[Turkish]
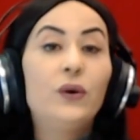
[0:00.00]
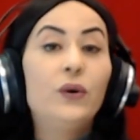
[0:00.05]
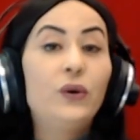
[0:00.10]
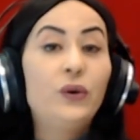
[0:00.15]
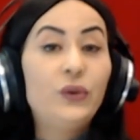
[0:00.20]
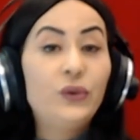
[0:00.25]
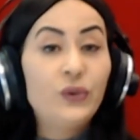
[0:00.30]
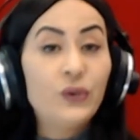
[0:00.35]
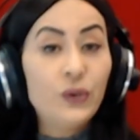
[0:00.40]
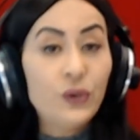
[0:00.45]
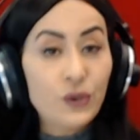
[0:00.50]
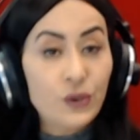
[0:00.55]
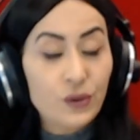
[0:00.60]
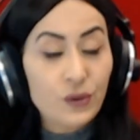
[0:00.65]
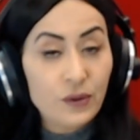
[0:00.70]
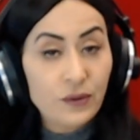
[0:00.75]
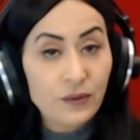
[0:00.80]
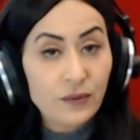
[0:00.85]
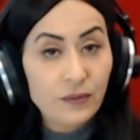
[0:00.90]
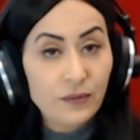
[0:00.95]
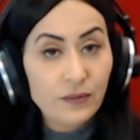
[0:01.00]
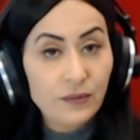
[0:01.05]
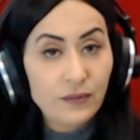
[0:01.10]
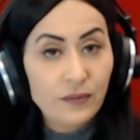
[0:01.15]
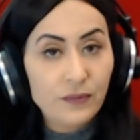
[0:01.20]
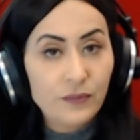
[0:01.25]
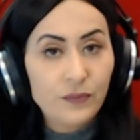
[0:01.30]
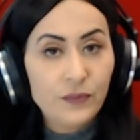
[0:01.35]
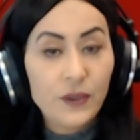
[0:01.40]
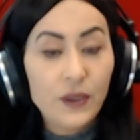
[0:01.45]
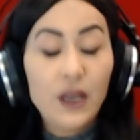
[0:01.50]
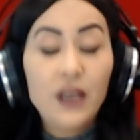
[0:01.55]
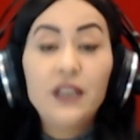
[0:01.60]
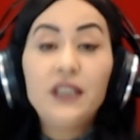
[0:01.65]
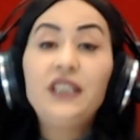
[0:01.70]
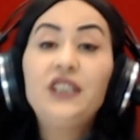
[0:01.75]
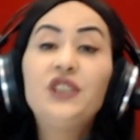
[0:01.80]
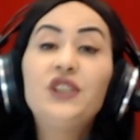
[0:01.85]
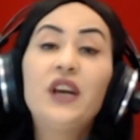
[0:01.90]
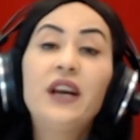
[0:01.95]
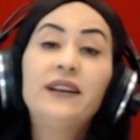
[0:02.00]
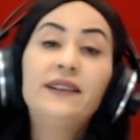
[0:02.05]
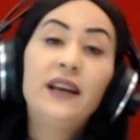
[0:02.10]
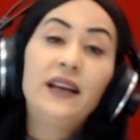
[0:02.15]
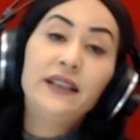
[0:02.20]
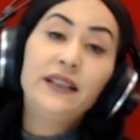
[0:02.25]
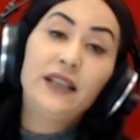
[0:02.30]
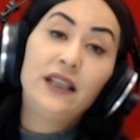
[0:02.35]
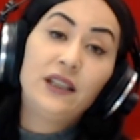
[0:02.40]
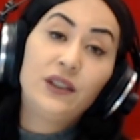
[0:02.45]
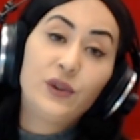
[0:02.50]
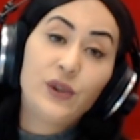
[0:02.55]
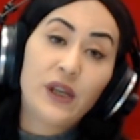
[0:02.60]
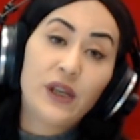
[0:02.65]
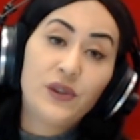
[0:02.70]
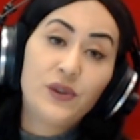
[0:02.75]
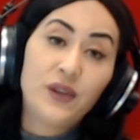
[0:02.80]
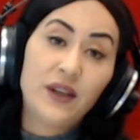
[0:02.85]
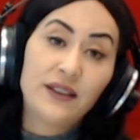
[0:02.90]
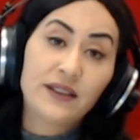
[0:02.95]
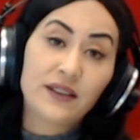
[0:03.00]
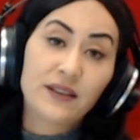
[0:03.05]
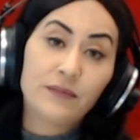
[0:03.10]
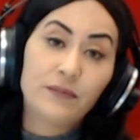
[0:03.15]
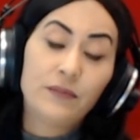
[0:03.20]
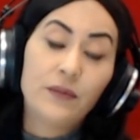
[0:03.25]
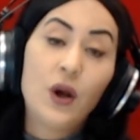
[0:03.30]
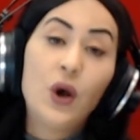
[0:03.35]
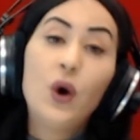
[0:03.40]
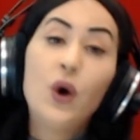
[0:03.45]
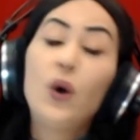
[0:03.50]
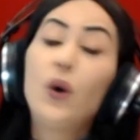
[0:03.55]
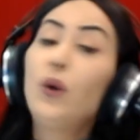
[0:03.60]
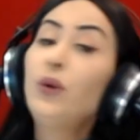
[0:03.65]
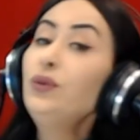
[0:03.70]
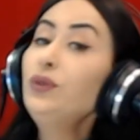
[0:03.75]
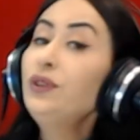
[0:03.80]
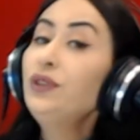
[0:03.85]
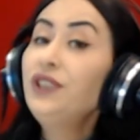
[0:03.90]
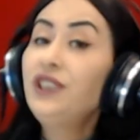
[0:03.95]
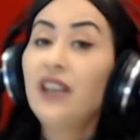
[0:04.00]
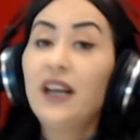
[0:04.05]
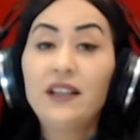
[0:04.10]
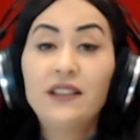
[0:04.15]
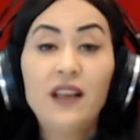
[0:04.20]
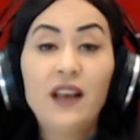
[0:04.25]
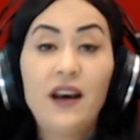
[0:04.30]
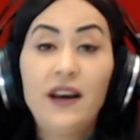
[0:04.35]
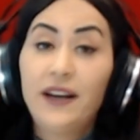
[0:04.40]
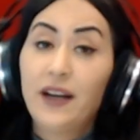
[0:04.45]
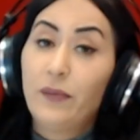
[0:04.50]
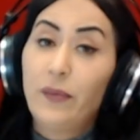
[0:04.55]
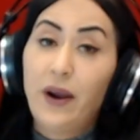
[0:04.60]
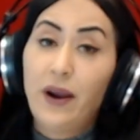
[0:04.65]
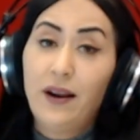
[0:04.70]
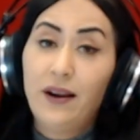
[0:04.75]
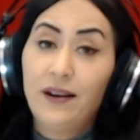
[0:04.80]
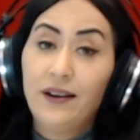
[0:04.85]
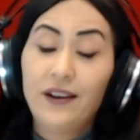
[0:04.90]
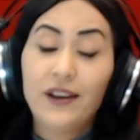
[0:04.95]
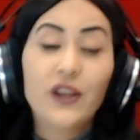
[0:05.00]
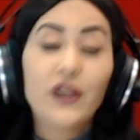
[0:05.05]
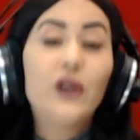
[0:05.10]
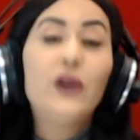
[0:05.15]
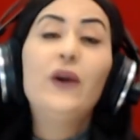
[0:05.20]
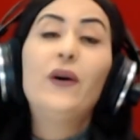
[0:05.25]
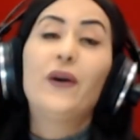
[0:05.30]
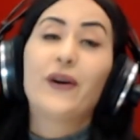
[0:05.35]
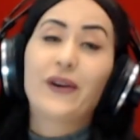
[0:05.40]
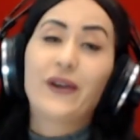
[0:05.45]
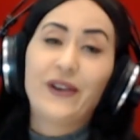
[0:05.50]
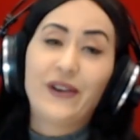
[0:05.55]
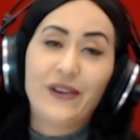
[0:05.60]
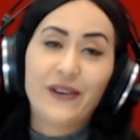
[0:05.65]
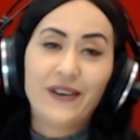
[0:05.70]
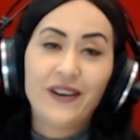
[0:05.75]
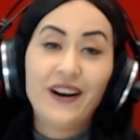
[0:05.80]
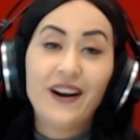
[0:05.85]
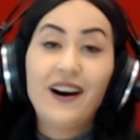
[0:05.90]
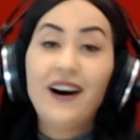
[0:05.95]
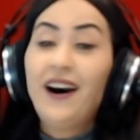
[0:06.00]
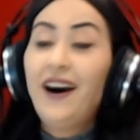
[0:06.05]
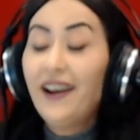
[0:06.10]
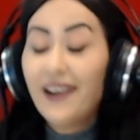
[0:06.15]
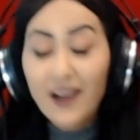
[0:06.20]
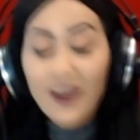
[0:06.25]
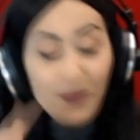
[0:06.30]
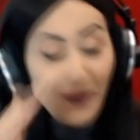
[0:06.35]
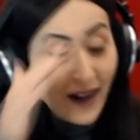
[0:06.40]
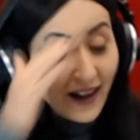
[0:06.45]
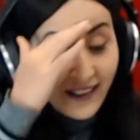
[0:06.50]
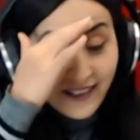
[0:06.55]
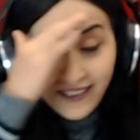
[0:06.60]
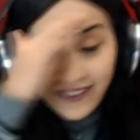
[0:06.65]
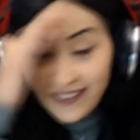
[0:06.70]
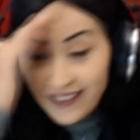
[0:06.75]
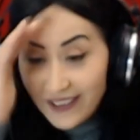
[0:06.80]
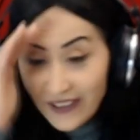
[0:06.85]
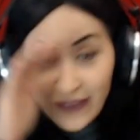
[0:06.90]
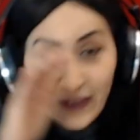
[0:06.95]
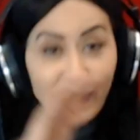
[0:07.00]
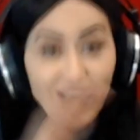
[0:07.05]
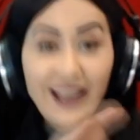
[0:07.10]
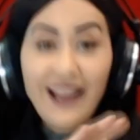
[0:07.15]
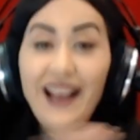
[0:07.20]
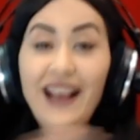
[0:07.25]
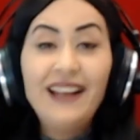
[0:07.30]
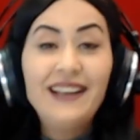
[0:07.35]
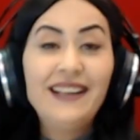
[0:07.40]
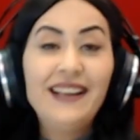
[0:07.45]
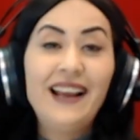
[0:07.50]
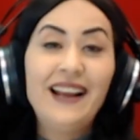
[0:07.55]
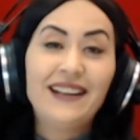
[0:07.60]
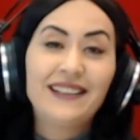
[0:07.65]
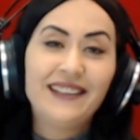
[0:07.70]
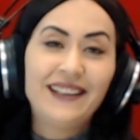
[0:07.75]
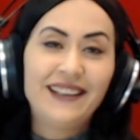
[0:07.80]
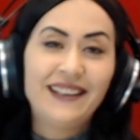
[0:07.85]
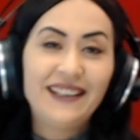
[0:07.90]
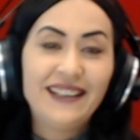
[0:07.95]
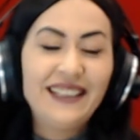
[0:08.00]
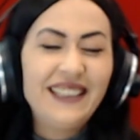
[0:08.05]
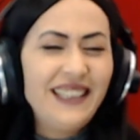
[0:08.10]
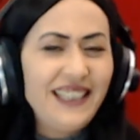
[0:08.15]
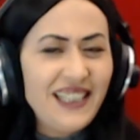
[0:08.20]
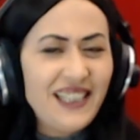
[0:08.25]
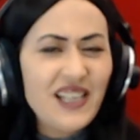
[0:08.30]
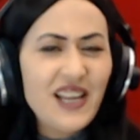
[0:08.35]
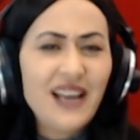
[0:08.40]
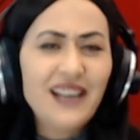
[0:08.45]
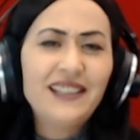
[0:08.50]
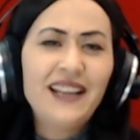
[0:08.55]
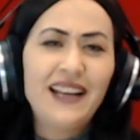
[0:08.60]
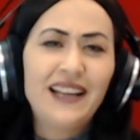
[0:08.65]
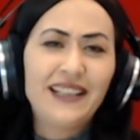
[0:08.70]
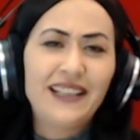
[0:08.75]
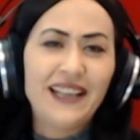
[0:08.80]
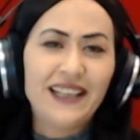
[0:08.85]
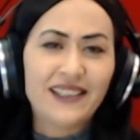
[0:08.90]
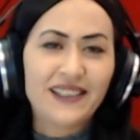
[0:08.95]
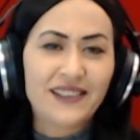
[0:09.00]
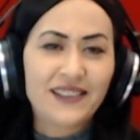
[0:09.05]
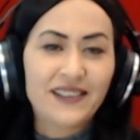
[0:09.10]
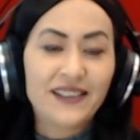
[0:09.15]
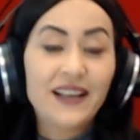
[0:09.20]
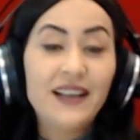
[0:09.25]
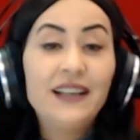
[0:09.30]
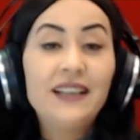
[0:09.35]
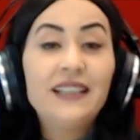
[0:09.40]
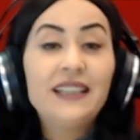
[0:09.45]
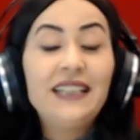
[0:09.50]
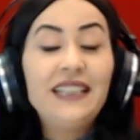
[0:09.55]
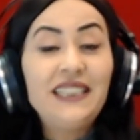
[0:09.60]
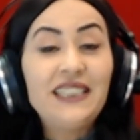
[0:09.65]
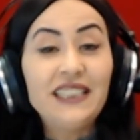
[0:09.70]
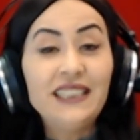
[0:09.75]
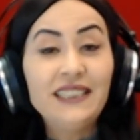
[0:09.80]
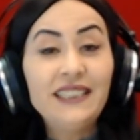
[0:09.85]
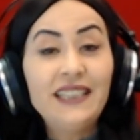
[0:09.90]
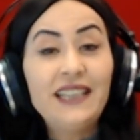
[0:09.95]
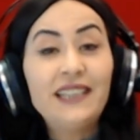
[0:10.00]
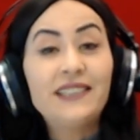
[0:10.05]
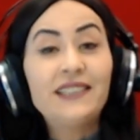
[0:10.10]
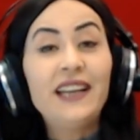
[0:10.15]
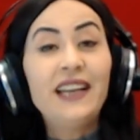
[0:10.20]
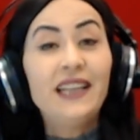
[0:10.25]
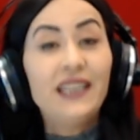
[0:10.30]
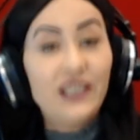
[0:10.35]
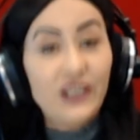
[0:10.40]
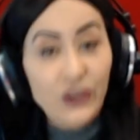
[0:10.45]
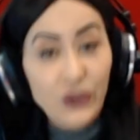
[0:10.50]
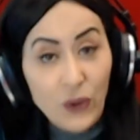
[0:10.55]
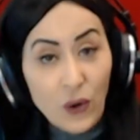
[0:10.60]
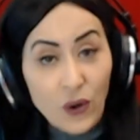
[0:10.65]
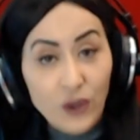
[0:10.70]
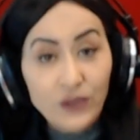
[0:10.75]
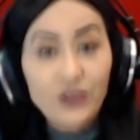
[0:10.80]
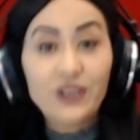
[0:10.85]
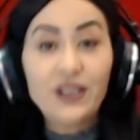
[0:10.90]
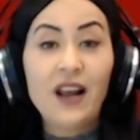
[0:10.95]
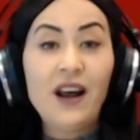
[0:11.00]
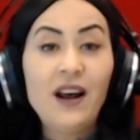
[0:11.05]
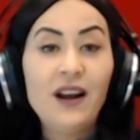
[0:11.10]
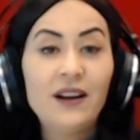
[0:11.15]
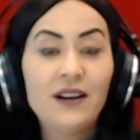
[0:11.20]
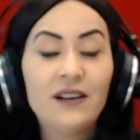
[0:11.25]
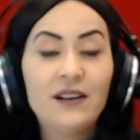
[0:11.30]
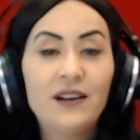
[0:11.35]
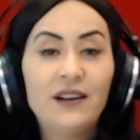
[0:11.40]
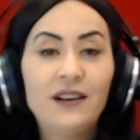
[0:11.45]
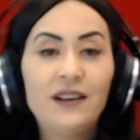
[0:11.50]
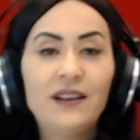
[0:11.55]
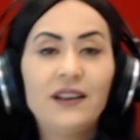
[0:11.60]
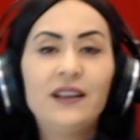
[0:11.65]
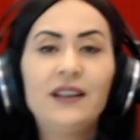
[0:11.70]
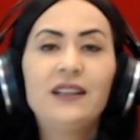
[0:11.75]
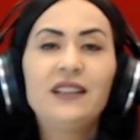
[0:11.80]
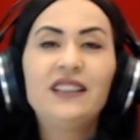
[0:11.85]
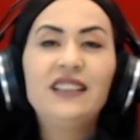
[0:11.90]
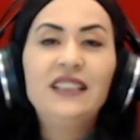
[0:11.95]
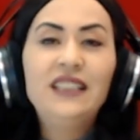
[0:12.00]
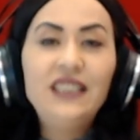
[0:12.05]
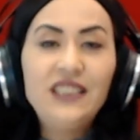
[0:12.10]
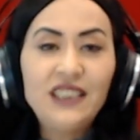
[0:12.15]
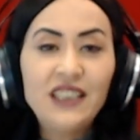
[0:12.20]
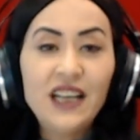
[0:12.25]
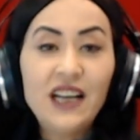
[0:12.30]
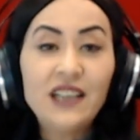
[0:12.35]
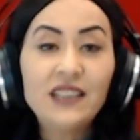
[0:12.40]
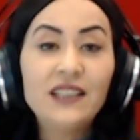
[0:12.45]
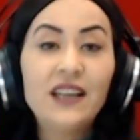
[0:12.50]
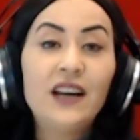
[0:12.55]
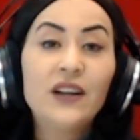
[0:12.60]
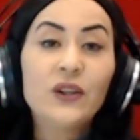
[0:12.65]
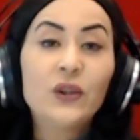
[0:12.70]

Huzur içeriden gelir cancağızım. Onu dışarıda arama. Yok, arama. Öyle her yerde. İçeriden gelir. İçinde renk yoksa dışarıda